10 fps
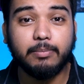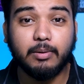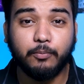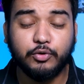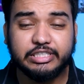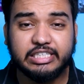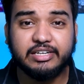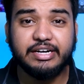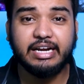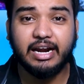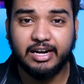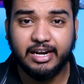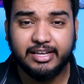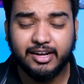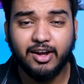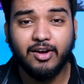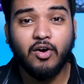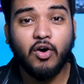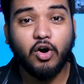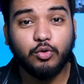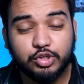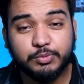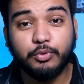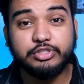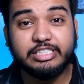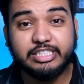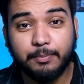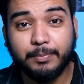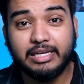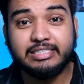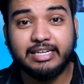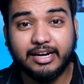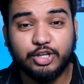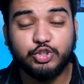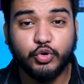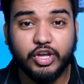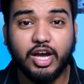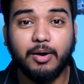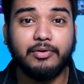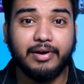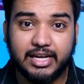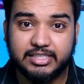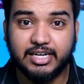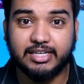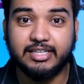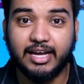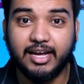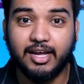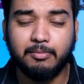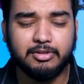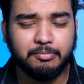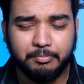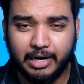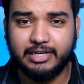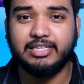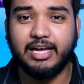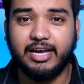अपना पोजीशन रिटायर ले लिया और उस पोजीशन पे साकाजुकी अब राज करता है मतलब बैठता